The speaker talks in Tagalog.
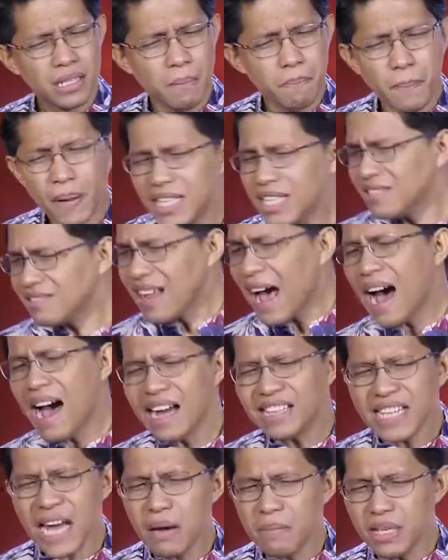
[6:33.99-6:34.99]

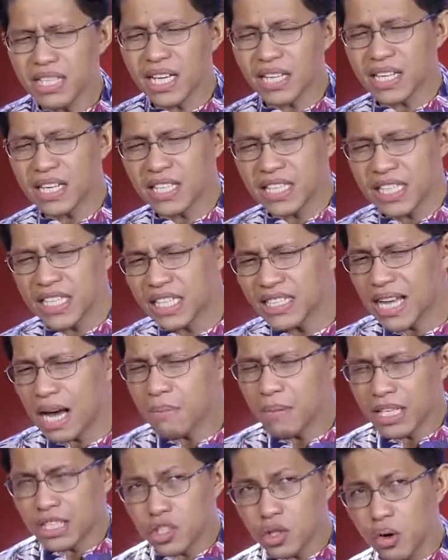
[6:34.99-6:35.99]
Balitaan namin, naririnig namin.